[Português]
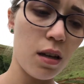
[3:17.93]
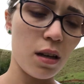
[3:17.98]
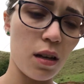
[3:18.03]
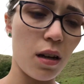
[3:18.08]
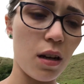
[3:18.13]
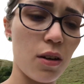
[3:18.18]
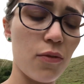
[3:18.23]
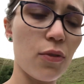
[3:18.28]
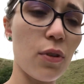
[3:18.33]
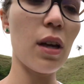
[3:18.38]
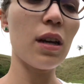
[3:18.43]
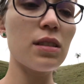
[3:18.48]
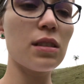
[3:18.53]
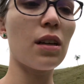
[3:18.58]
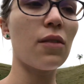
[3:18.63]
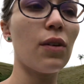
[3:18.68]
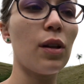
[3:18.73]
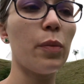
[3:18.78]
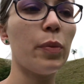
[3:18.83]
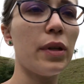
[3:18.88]
Aí ele falou, ah,
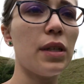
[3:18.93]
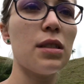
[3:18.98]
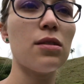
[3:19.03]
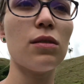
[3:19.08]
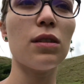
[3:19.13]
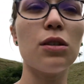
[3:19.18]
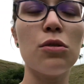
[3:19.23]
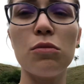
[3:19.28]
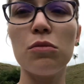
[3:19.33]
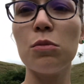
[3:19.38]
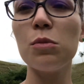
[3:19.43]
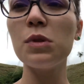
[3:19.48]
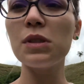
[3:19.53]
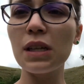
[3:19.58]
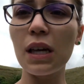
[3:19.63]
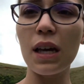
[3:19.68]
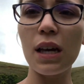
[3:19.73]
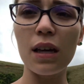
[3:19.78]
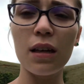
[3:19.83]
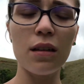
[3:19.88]
esse cavalo apareceu aqui, eu não
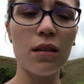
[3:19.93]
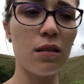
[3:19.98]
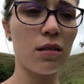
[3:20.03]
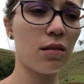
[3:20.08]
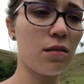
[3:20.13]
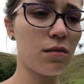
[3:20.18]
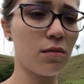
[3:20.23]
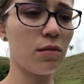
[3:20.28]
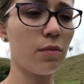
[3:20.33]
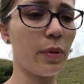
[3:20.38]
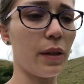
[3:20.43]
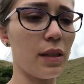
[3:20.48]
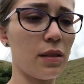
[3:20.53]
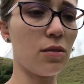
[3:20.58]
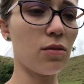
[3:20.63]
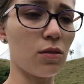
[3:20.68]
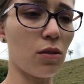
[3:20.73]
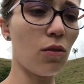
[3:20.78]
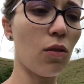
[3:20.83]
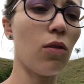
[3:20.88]
sei.
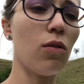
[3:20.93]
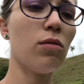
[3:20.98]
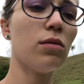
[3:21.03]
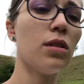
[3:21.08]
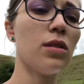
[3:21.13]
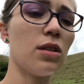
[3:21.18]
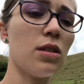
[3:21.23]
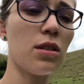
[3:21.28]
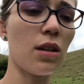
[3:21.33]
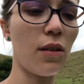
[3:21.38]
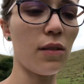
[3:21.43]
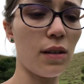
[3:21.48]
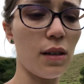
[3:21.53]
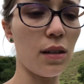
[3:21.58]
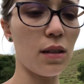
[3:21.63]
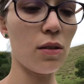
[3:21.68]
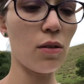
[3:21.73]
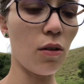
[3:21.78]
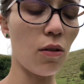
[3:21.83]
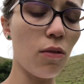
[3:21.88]
Apareceu aqui ontem, deixaram
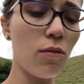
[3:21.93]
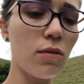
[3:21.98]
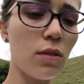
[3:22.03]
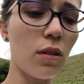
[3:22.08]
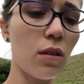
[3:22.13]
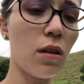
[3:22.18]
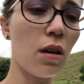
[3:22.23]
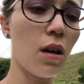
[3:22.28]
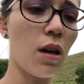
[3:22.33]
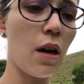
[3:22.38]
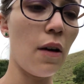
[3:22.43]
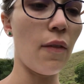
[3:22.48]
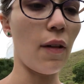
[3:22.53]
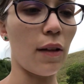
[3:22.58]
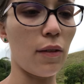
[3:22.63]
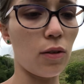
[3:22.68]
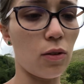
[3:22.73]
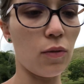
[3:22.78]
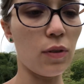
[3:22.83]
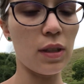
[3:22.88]
ele aqui ontem,
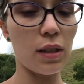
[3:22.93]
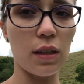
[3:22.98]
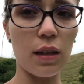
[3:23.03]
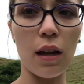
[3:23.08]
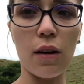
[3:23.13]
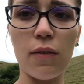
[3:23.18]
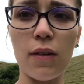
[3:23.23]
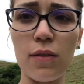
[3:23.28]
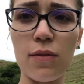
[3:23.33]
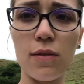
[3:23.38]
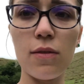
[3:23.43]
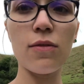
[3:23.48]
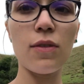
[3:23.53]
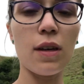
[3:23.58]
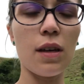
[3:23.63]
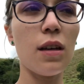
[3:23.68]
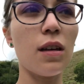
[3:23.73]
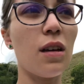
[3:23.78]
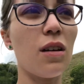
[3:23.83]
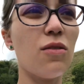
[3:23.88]
falaram que o veterinário vai vir
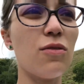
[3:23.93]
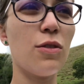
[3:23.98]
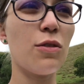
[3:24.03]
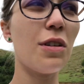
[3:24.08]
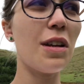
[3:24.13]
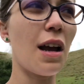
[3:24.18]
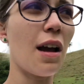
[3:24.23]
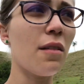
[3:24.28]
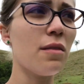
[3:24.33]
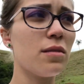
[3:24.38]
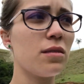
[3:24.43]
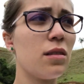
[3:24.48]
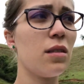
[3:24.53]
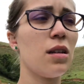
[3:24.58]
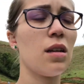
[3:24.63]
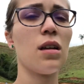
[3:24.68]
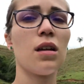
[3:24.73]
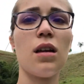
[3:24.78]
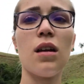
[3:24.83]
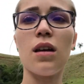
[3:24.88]
ver. Eu vim olhar.
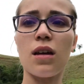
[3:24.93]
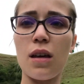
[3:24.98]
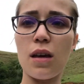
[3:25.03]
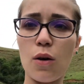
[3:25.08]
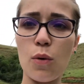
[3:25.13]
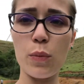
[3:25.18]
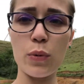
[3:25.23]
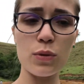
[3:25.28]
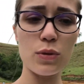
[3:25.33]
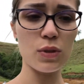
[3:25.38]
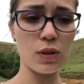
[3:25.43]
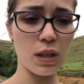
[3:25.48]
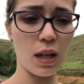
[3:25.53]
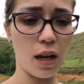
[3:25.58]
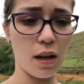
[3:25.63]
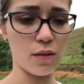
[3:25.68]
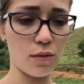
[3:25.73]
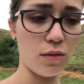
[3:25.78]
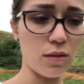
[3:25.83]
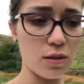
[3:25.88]
E é o
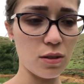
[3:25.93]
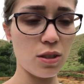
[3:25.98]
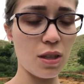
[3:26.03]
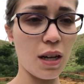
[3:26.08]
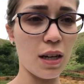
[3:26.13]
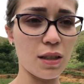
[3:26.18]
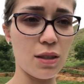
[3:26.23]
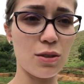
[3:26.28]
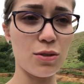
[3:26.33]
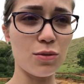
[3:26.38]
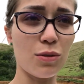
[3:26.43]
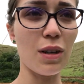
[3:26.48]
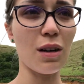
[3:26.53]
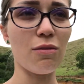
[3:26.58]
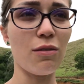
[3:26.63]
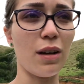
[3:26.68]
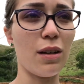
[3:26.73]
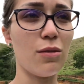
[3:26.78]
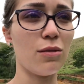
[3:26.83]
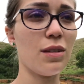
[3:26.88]
Bolsonaro. Gente, o
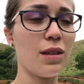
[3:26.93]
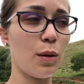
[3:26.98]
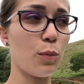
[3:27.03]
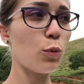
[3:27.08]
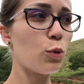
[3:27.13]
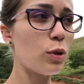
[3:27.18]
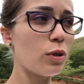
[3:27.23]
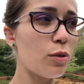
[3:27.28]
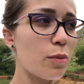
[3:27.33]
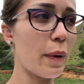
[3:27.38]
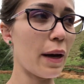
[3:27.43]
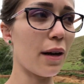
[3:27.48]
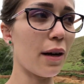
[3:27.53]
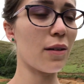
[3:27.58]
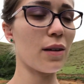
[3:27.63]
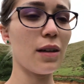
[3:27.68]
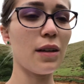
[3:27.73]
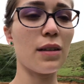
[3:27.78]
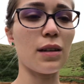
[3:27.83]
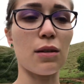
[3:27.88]
cavalo tá muito
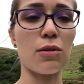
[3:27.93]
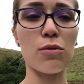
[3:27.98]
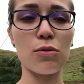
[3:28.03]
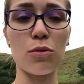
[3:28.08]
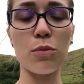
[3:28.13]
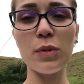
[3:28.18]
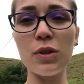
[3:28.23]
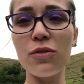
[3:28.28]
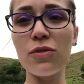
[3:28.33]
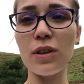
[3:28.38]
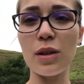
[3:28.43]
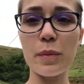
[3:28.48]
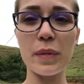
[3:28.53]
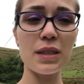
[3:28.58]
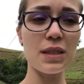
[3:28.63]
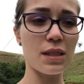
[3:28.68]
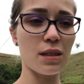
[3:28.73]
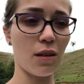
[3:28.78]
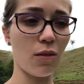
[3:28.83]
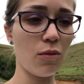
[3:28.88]
magro, ele tá com alguma
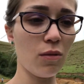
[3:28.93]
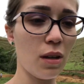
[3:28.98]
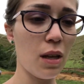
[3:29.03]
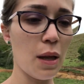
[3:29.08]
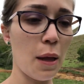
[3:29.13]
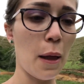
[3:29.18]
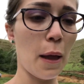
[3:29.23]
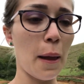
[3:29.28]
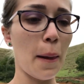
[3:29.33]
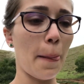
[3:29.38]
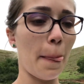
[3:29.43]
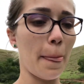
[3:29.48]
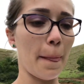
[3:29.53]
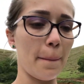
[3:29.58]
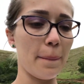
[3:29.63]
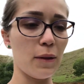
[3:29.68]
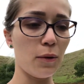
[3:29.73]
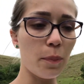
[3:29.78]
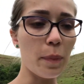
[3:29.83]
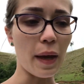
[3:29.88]
inflamação
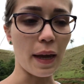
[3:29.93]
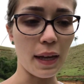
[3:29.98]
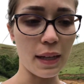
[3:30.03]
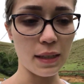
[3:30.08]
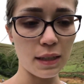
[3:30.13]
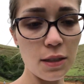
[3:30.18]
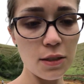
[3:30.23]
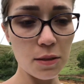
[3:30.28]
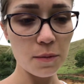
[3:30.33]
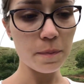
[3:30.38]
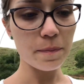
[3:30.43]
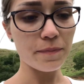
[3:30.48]
no pênis.